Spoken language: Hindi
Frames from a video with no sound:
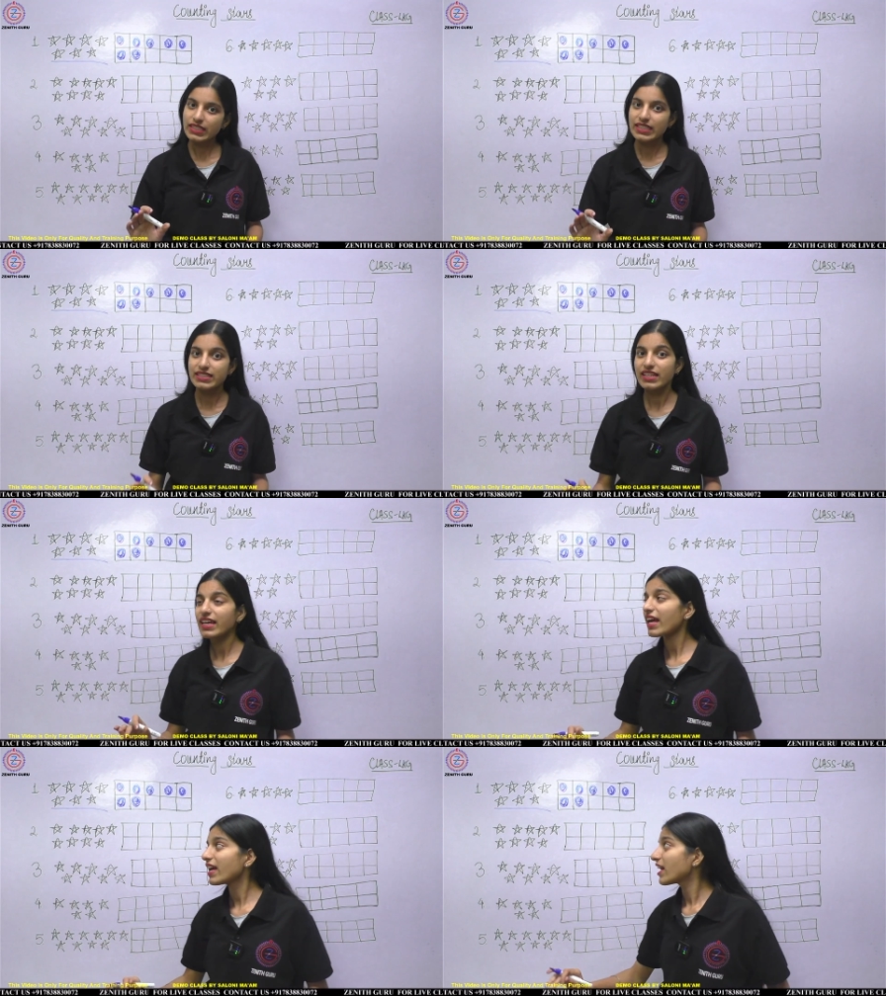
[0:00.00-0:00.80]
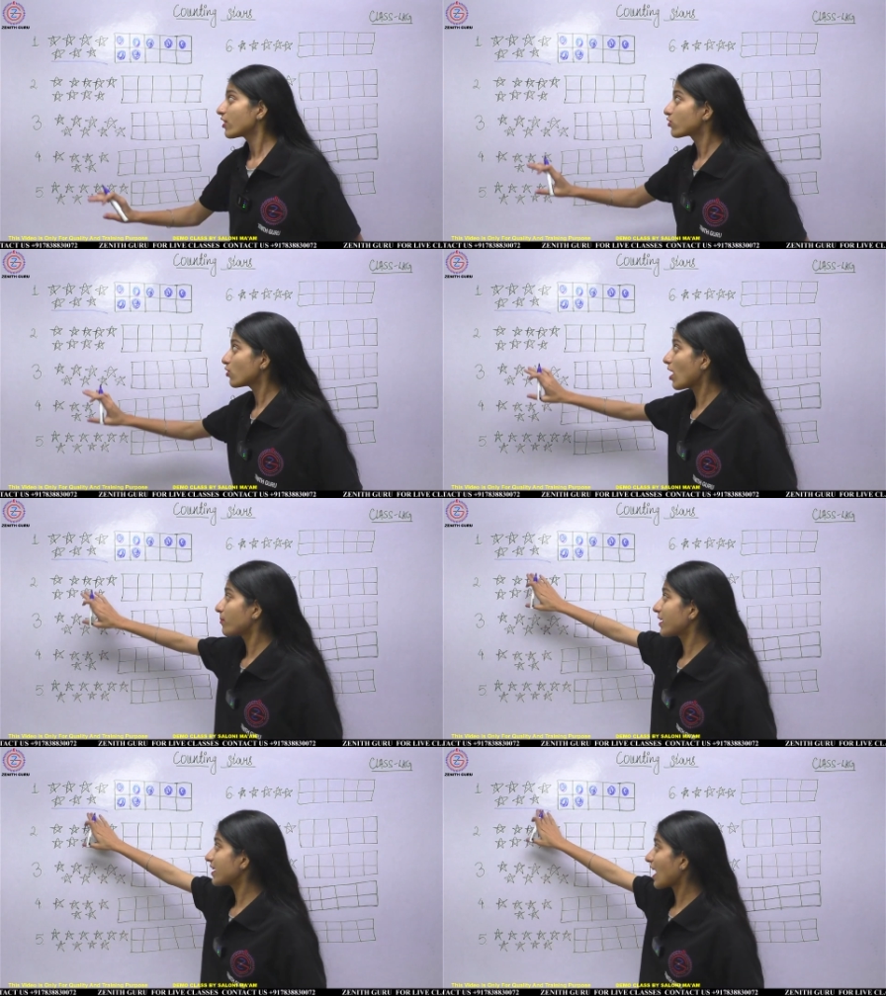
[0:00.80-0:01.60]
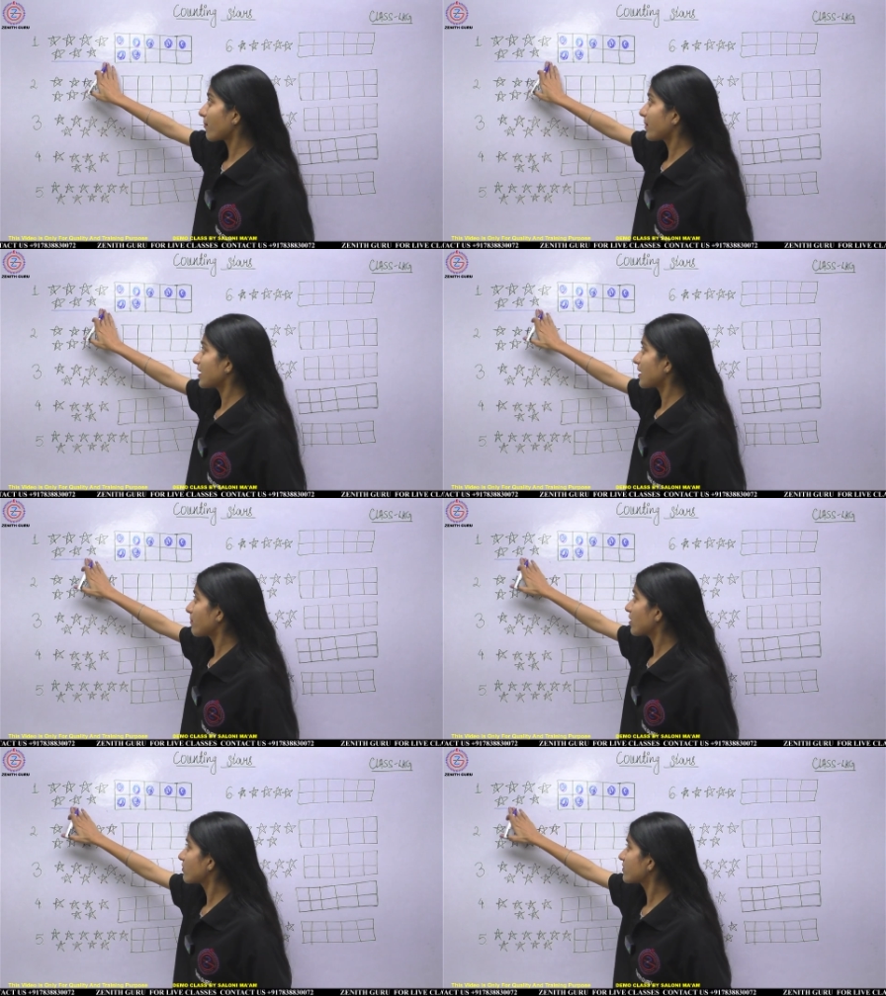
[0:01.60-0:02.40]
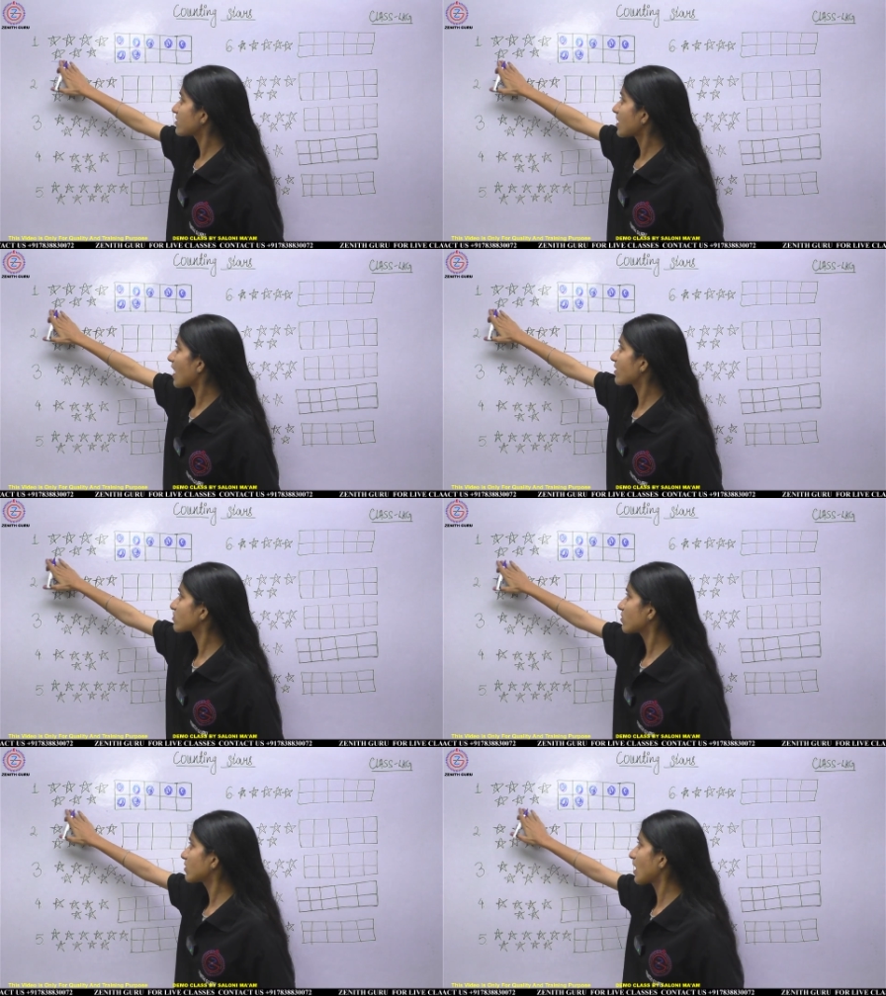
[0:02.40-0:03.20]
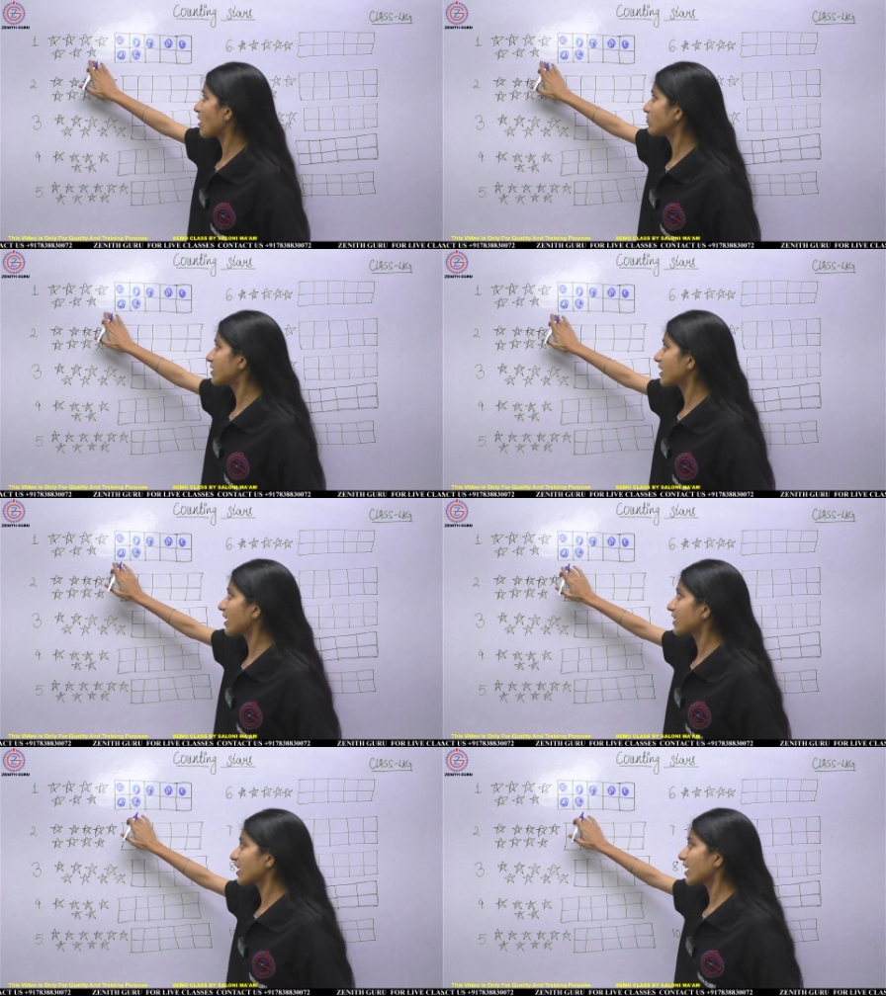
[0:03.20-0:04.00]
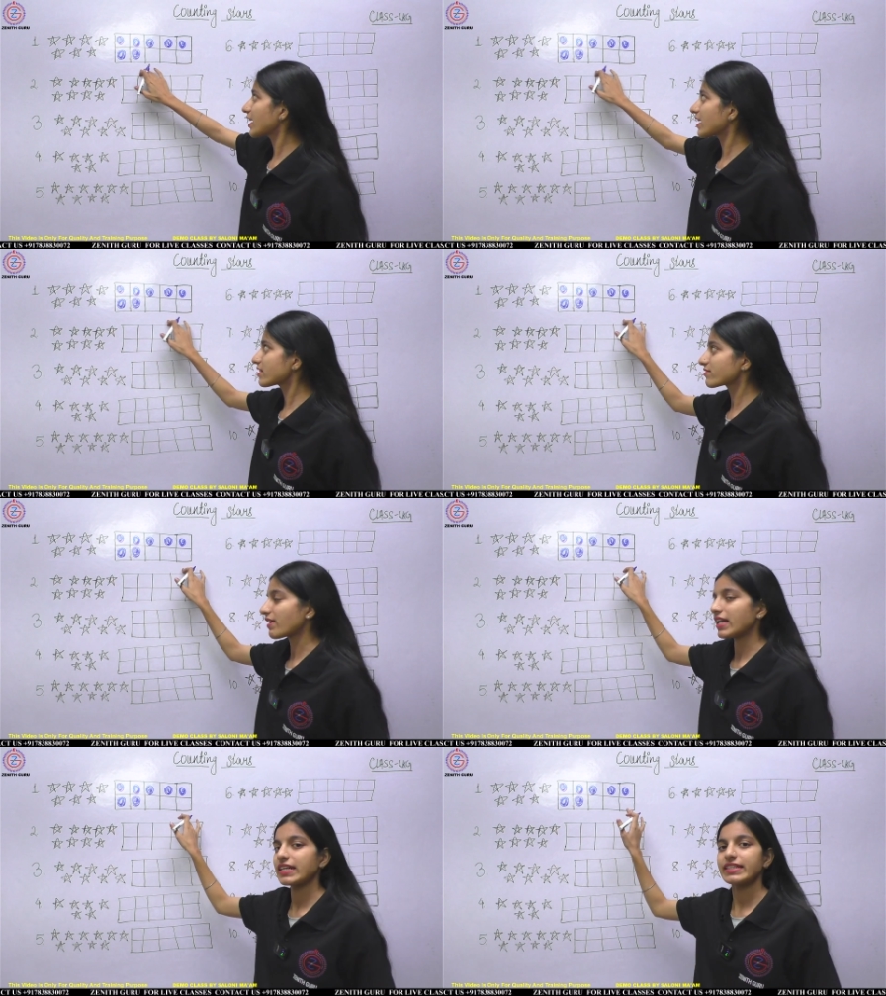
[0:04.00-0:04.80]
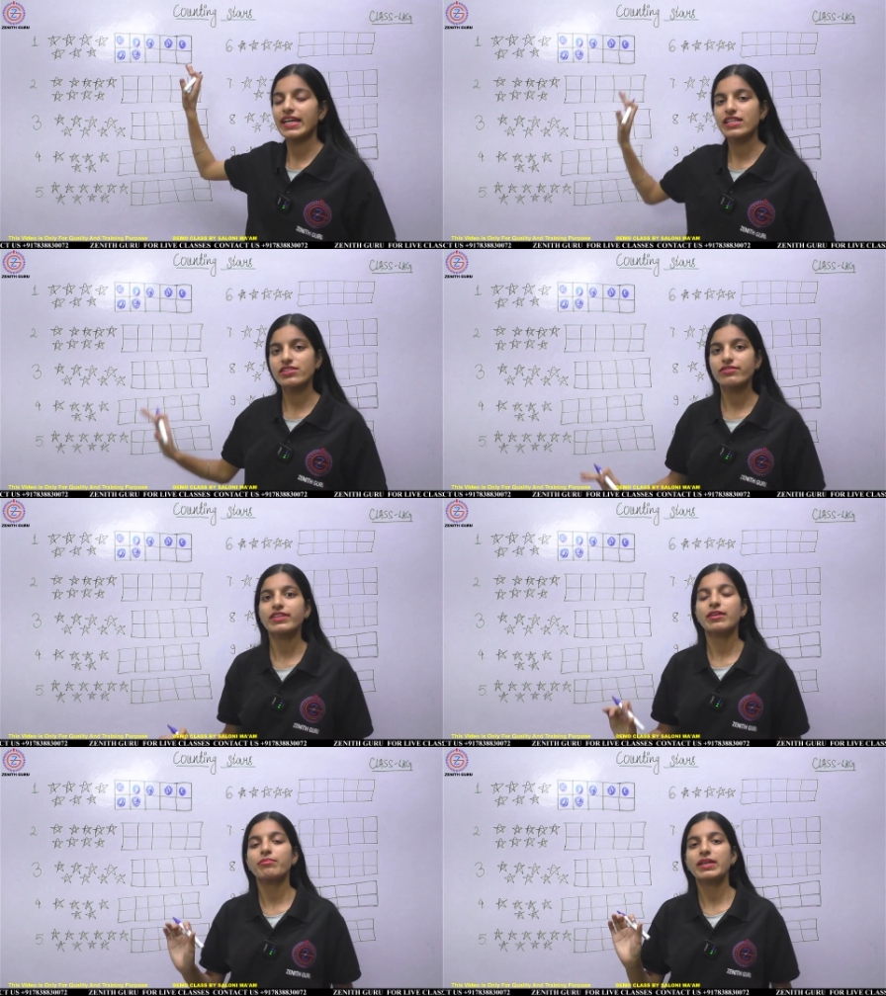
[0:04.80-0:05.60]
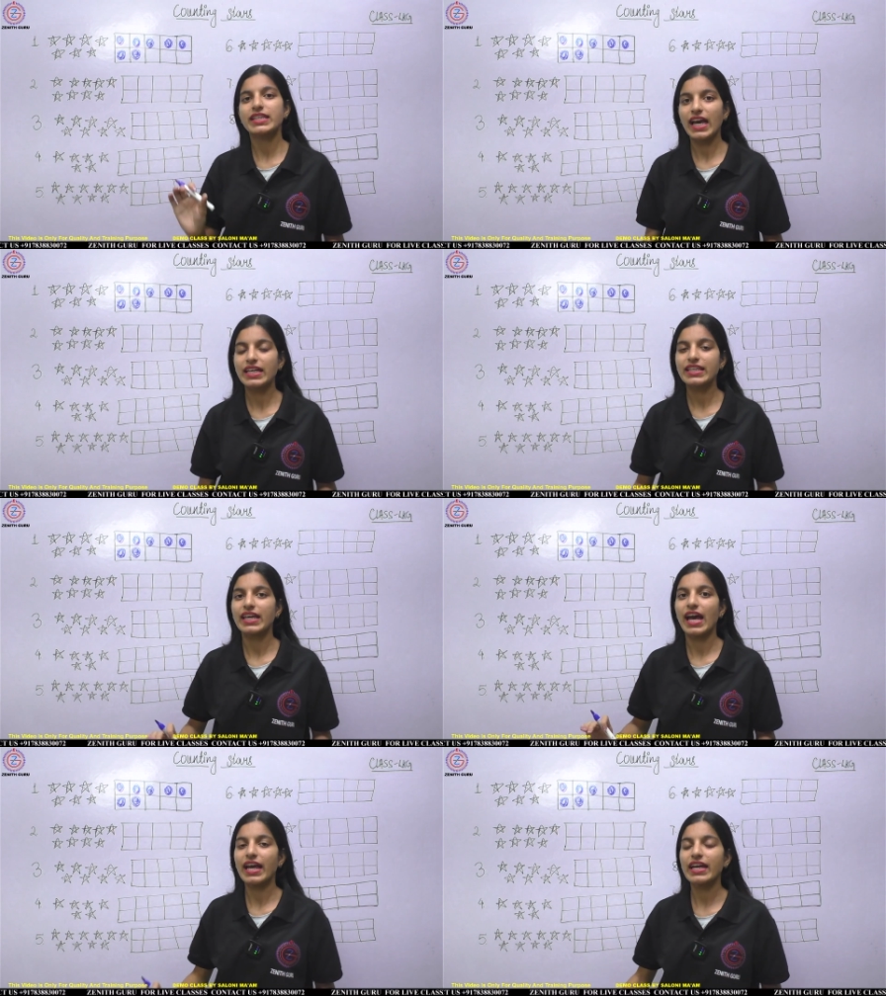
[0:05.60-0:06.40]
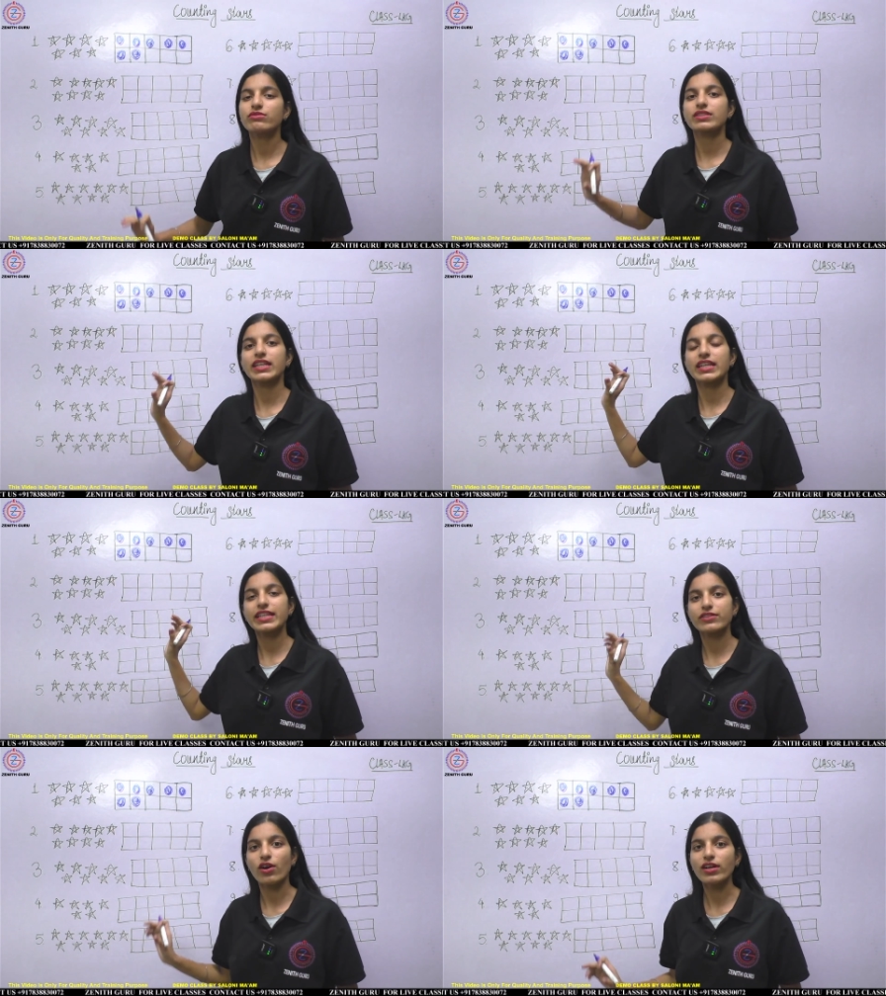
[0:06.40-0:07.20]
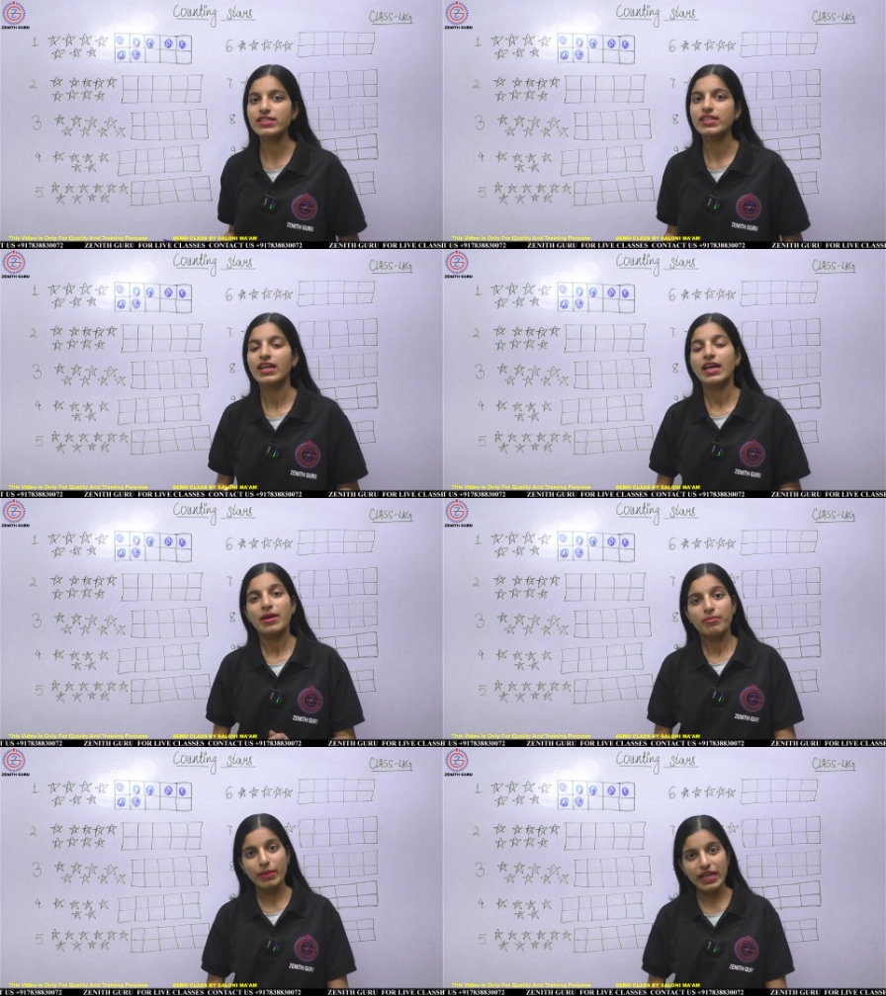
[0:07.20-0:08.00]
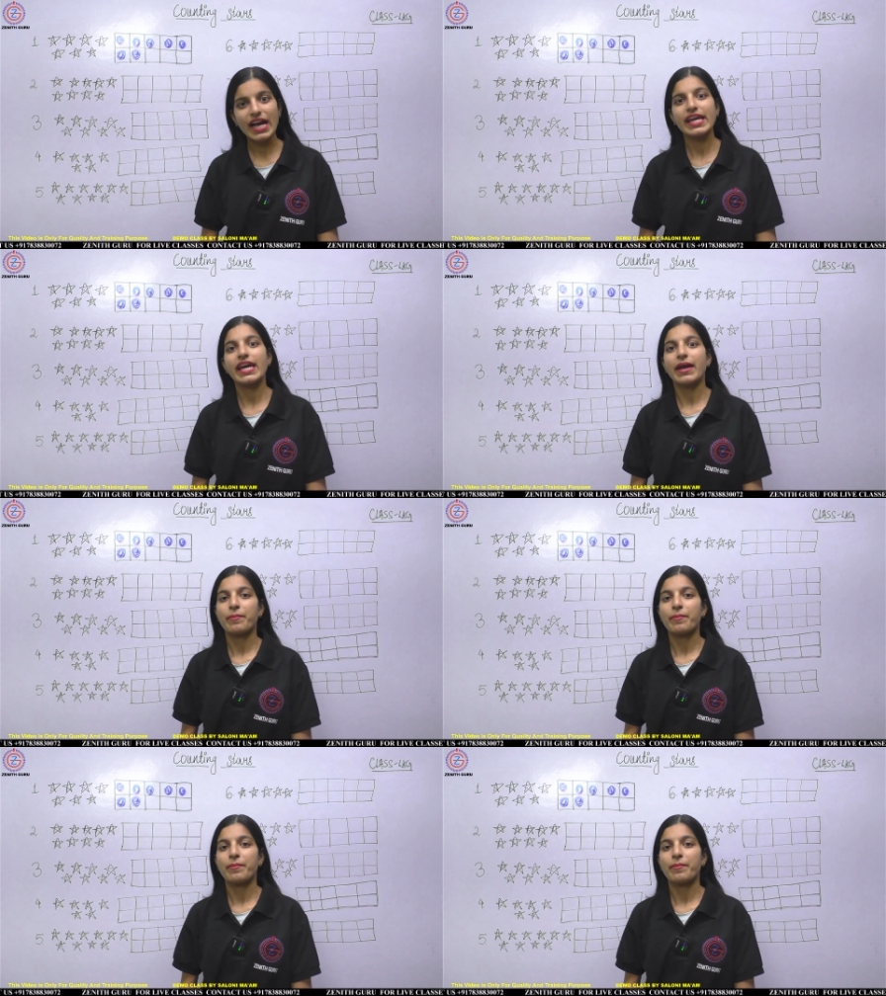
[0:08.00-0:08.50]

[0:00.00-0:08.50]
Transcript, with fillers: ठीक है तो हमने यहाँ पे नंबर ऑफ स्टार्स को काउंट करके इस वाले टेंस फ्रेम में क्या किया है उतने ही डॉट्स बनाए हैं